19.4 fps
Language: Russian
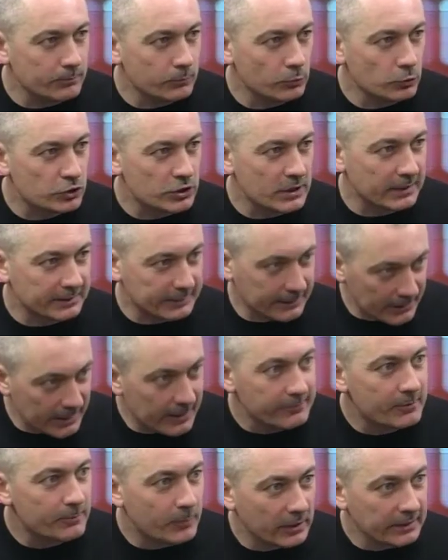бюджета для
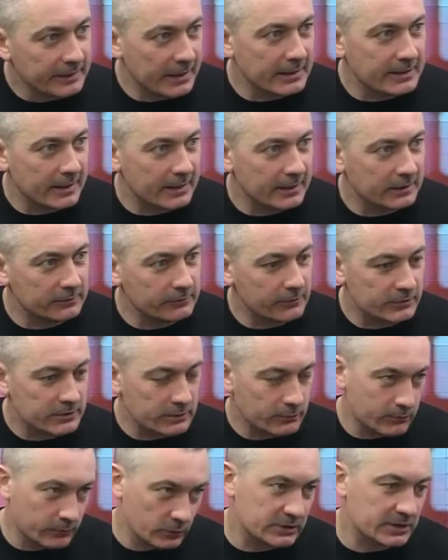выполнения этого всего?
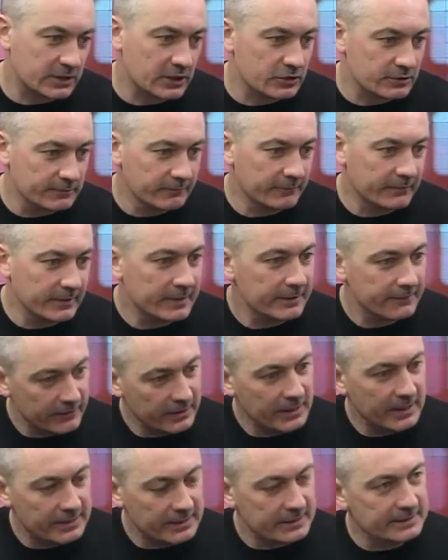Вот, скажем, вы
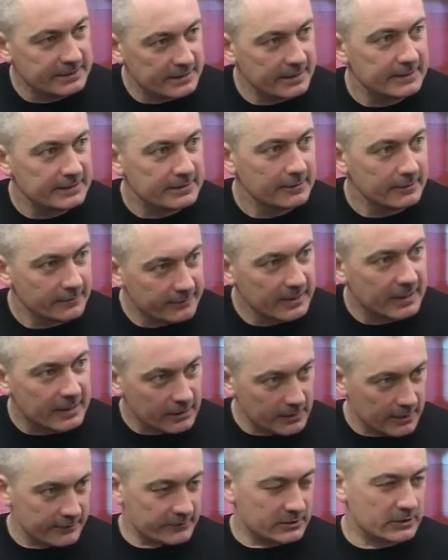видите здесь, в
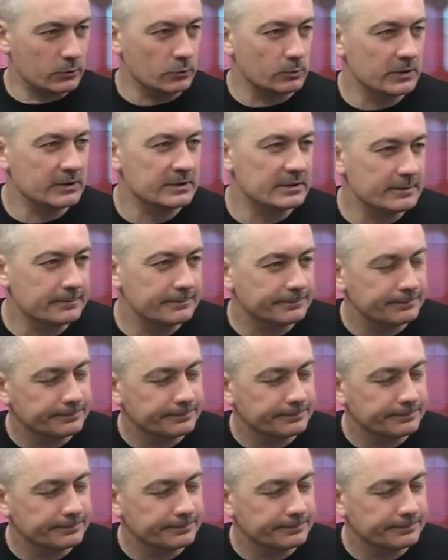Николаевской области.